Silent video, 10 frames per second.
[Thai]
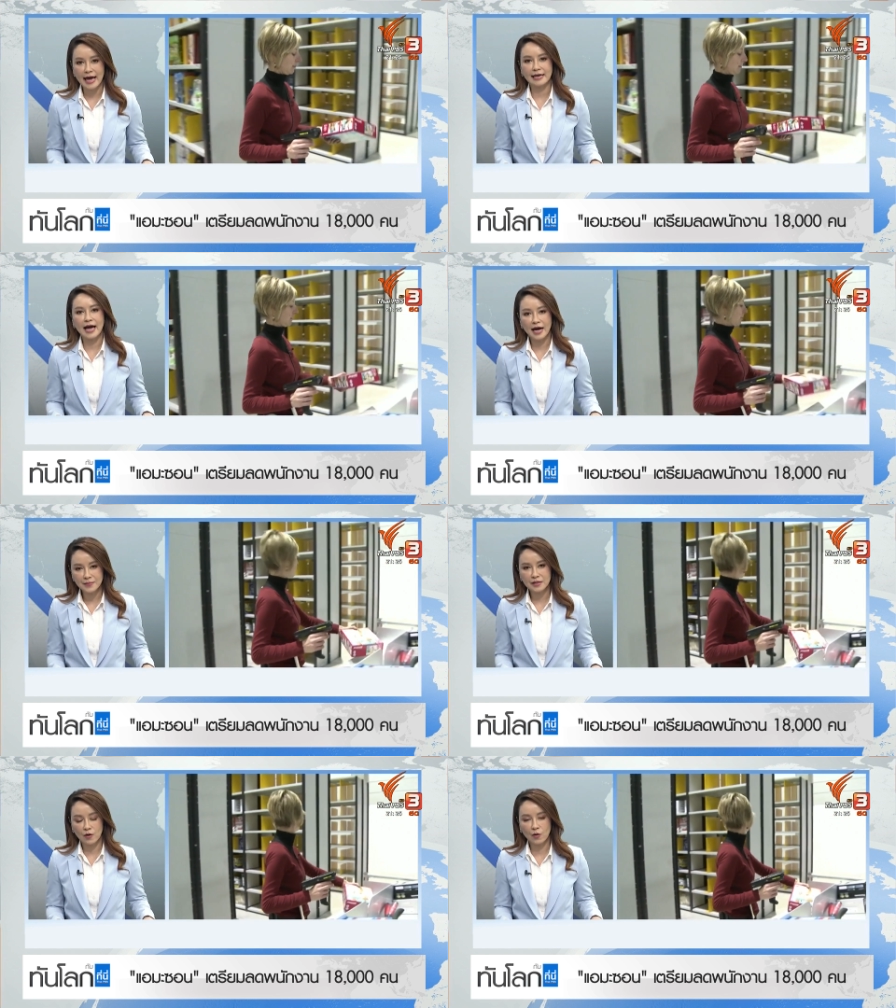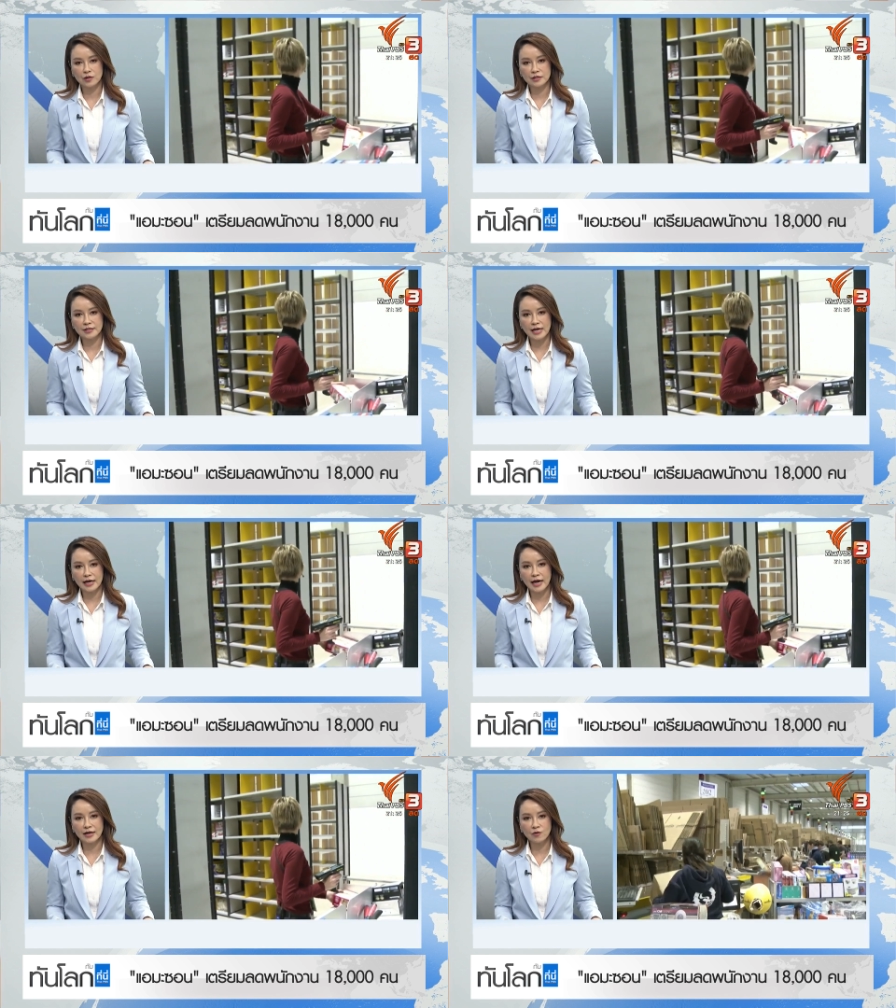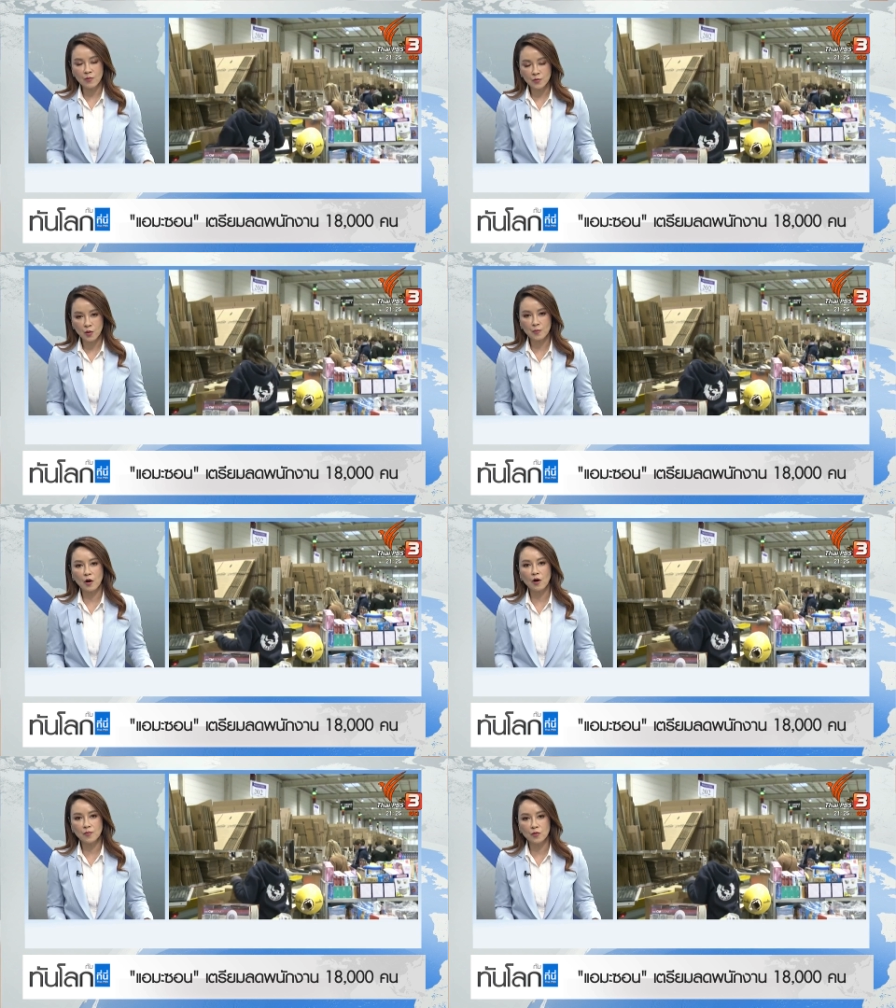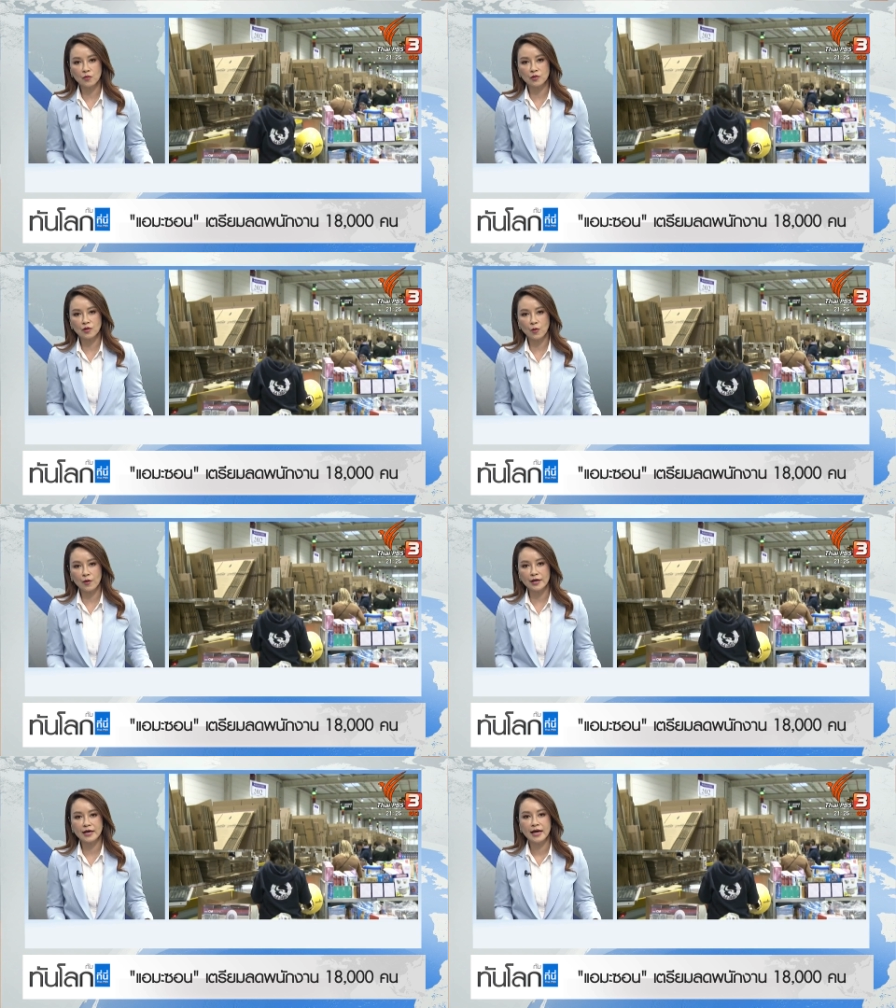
150,000 คน จากการรวบรวมข้อมูลโดย